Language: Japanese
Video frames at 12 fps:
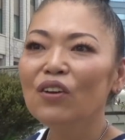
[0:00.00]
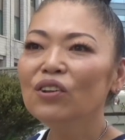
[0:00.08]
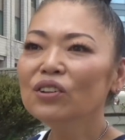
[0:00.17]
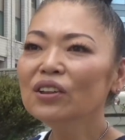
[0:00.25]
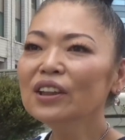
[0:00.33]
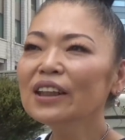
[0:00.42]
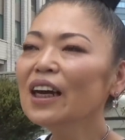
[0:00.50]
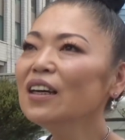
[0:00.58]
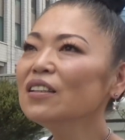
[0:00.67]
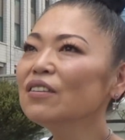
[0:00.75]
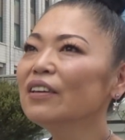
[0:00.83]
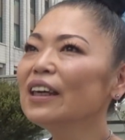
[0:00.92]
うつうつに
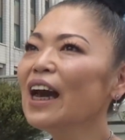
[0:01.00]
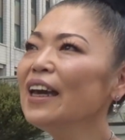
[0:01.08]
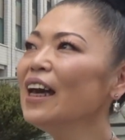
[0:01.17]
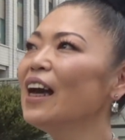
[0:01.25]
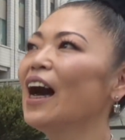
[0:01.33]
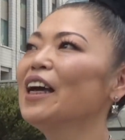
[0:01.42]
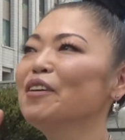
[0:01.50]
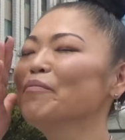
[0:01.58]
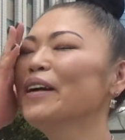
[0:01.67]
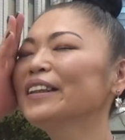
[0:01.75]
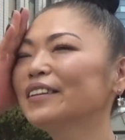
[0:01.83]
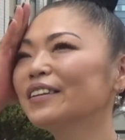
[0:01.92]
関してはややあり
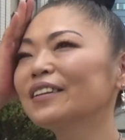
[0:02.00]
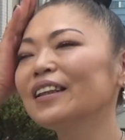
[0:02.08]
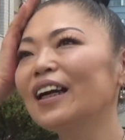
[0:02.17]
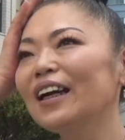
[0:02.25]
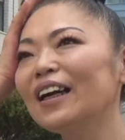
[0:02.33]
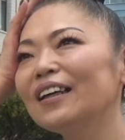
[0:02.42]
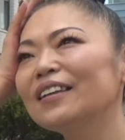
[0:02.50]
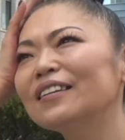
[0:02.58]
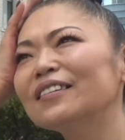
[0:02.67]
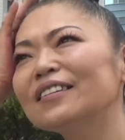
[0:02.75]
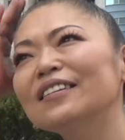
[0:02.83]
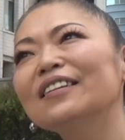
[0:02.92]
ま
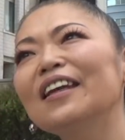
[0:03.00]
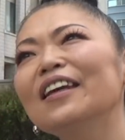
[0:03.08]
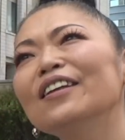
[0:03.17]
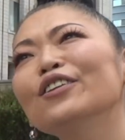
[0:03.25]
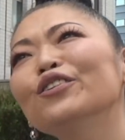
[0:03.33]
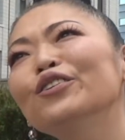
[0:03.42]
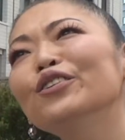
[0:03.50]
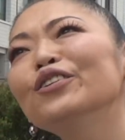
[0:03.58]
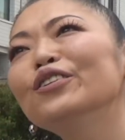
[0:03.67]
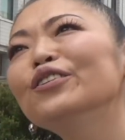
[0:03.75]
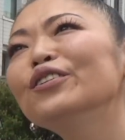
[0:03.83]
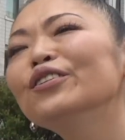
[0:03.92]
すってい
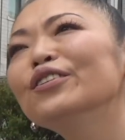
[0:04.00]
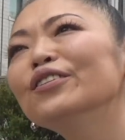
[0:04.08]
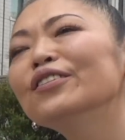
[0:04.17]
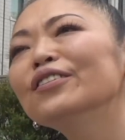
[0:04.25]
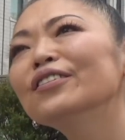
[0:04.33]
う